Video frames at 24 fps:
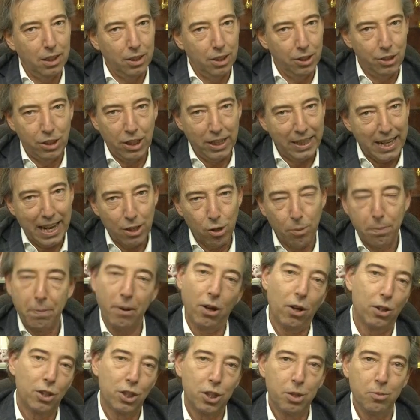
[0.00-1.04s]
gennaio
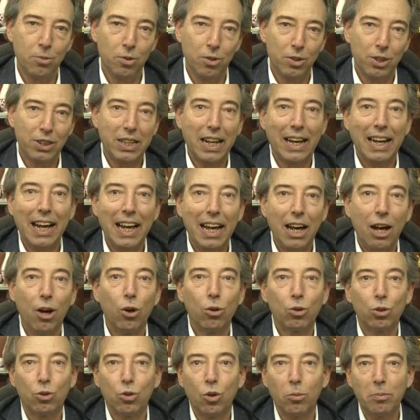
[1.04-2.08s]
prossimo sarà a
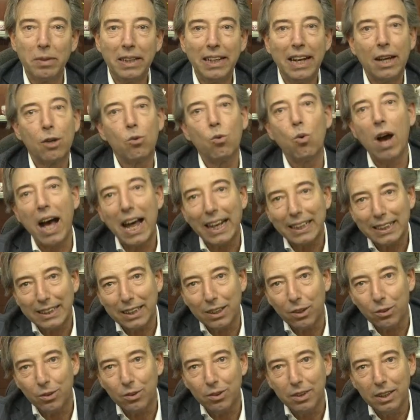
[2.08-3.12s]

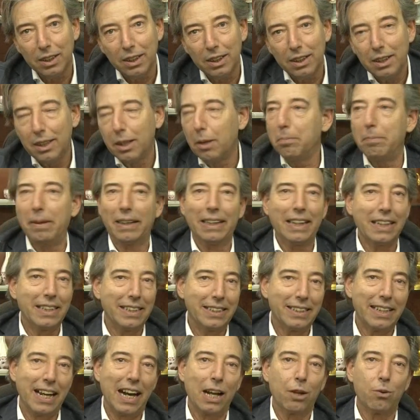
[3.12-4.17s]
8.004 perché
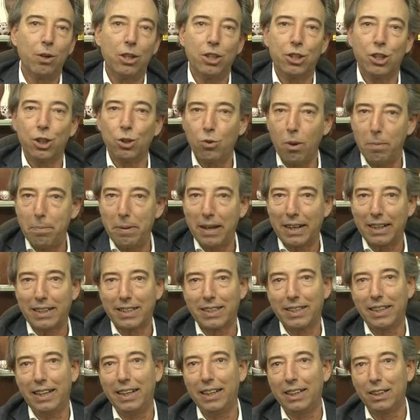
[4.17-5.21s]
ci sarà quel
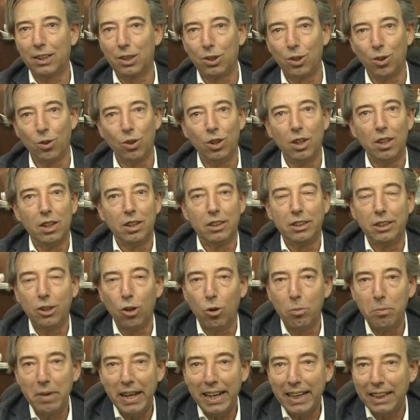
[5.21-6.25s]
5% di
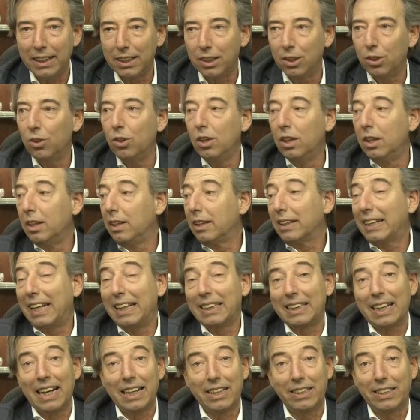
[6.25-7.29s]
aumento
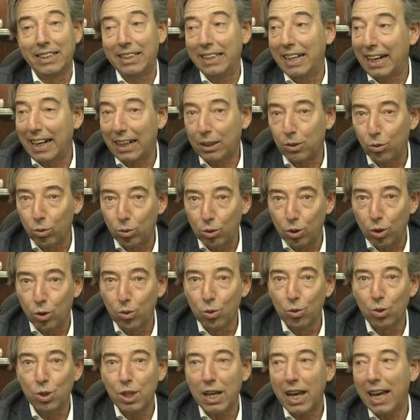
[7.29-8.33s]
che trascinerà tutto
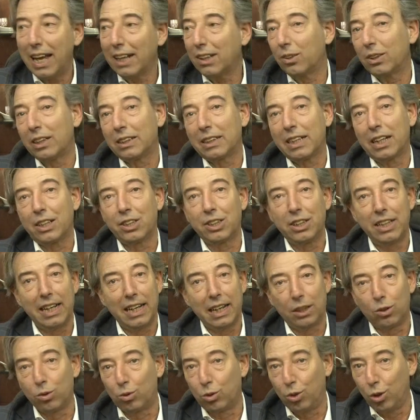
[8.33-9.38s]
l'usato, che
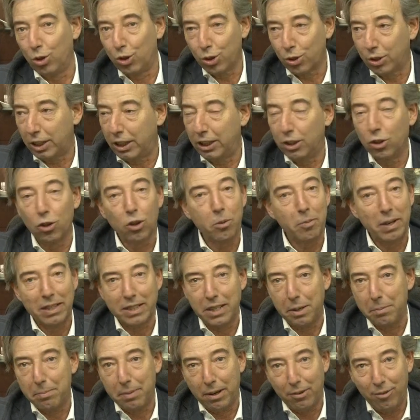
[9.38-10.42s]
trascinerà tutto il giochino come ha
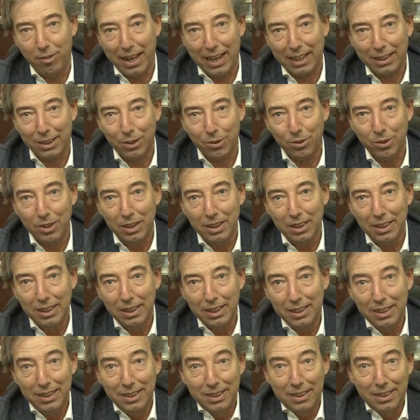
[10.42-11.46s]
sempre fatto.
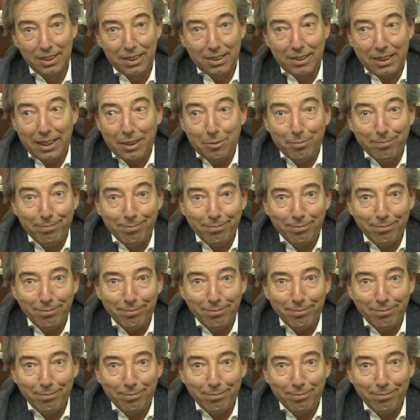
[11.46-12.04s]
Cioè,